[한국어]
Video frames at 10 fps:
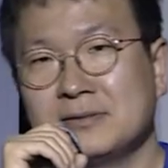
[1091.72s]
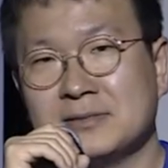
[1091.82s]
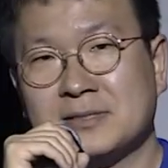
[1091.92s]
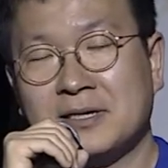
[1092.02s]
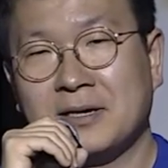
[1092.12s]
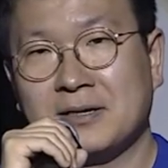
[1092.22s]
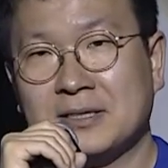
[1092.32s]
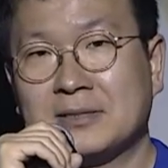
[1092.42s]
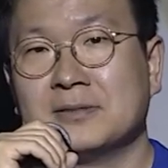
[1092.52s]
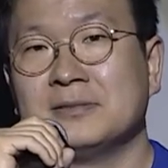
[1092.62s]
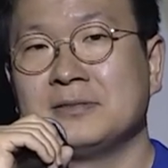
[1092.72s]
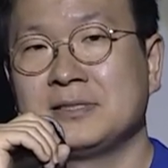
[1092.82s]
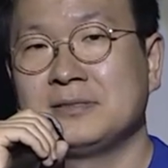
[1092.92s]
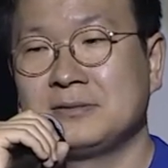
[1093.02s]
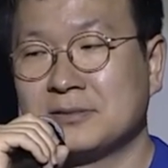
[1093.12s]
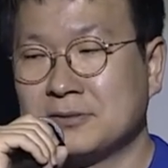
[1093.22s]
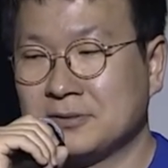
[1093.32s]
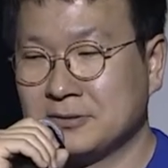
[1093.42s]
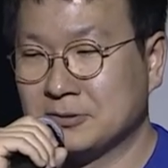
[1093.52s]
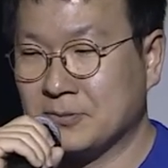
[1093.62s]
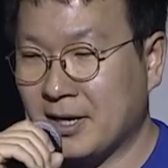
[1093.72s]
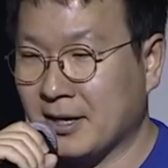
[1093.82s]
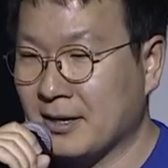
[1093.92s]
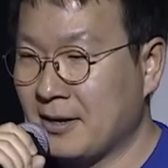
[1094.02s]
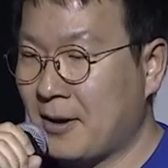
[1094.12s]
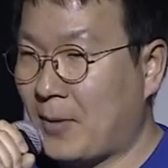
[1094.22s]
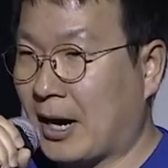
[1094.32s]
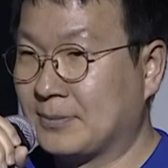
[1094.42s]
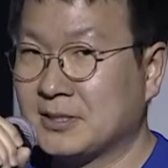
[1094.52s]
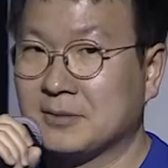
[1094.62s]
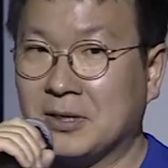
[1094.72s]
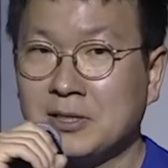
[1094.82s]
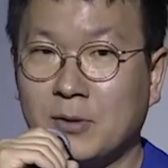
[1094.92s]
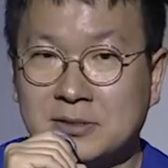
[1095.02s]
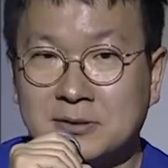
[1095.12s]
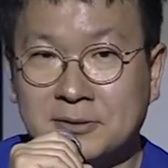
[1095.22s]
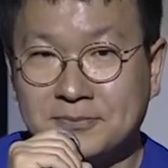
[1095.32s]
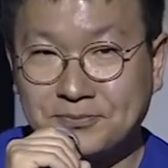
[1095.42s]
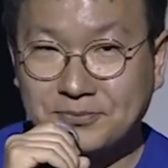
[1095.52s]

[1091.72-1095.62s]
이제 있던 시절쯤에 막 갑자기 메일이 왔어요.